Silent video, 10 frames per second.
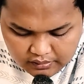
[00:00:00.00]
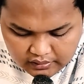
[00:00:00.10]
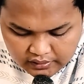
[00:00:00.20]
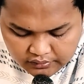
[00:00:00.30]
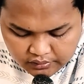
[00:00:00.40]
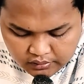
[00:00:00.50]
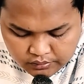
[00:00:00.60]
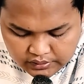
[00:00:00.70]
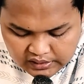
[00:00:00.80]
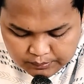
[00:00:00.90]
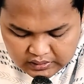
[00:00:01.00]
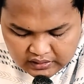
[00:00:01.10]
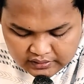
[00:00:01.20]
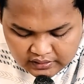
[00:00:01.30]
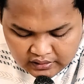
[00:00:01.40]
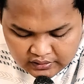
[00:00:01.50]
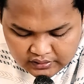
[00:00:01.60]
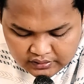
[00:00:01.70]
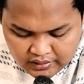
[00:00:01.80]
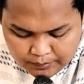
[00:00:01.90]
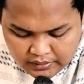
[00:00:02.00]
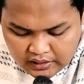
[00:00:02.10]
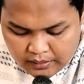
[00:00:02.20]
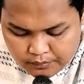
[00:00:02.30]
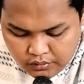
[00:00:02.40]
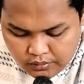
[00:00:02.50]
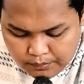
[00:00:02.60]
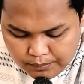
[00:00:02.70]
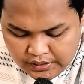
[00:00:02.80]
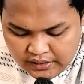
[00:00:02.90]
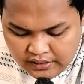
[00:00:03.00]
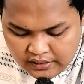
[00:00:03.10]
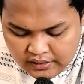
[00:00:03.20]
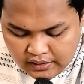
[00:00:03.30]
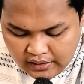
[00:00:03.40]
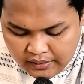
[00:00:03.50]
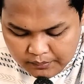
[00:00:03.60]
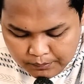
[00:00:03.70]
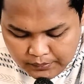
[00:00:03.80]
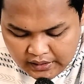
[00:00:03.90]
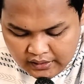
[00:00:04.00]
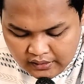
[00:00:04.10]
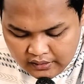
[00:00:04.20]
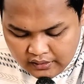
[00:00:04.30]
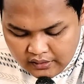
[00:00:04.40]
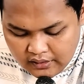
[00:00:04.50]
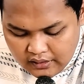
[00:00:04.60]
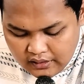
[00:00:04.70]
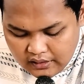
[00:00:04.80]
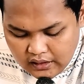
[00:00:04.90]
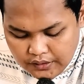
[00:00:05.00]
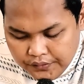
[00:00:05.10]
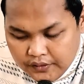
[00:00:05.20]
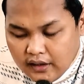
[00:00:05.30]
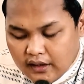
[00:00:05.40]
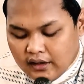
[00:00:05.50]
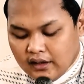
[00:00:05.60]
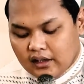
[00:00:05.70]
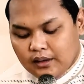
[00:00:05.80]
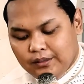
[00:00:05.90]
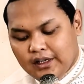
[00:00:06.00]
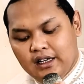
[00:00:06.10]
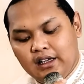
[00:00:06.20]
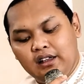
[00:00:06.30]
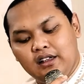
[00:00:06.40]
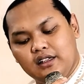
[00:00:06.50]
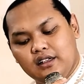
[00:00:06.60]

Tansohu yang menasehati siapa kamu? Bihi dengan ma nafsaka kepada